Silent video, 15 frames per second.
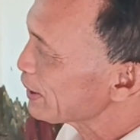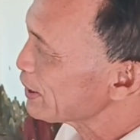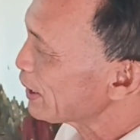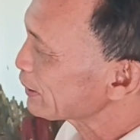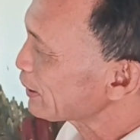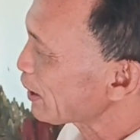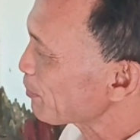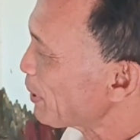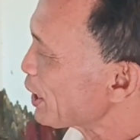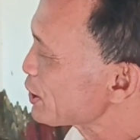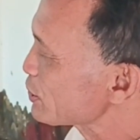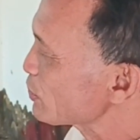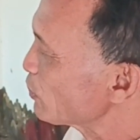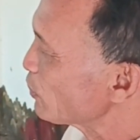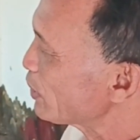ya
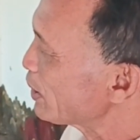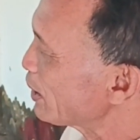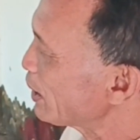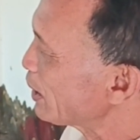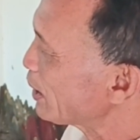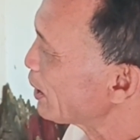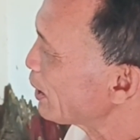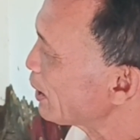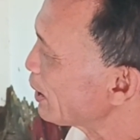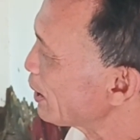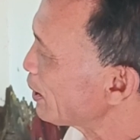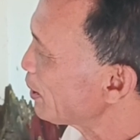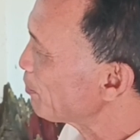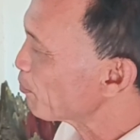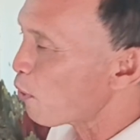termasuk
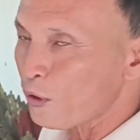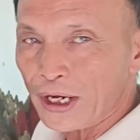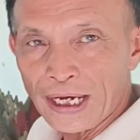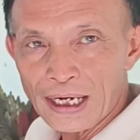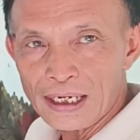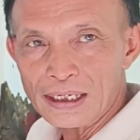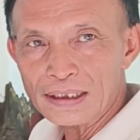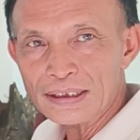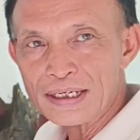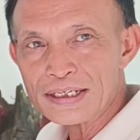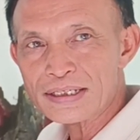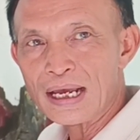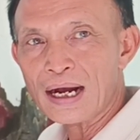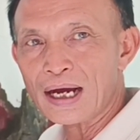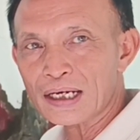uh, bogel,
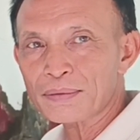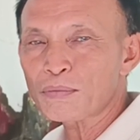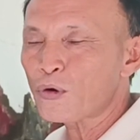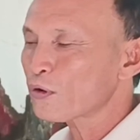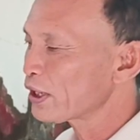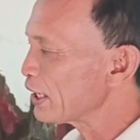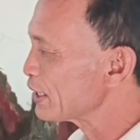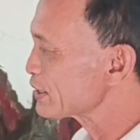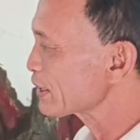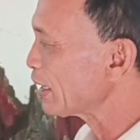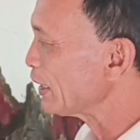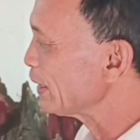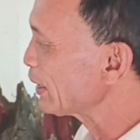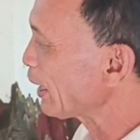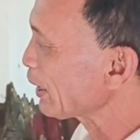sangat bogel
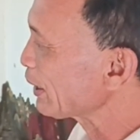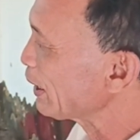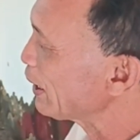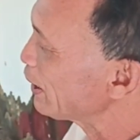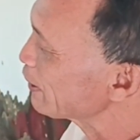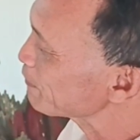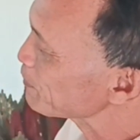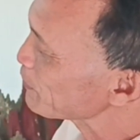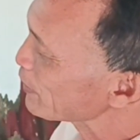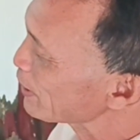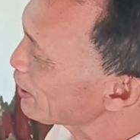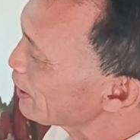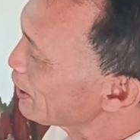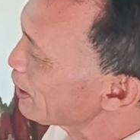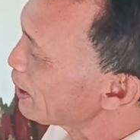sekali karena
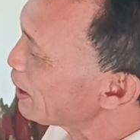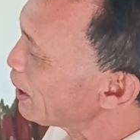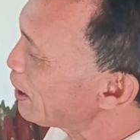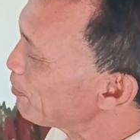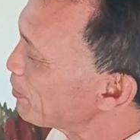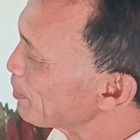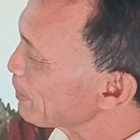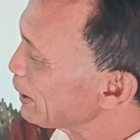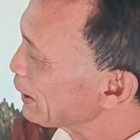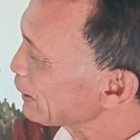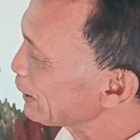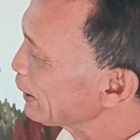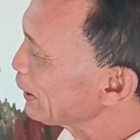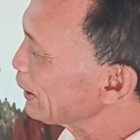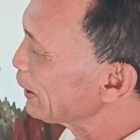uh,
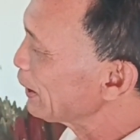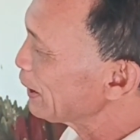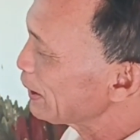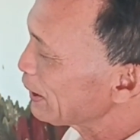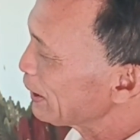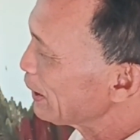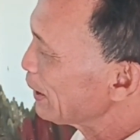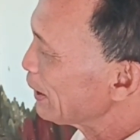memiliki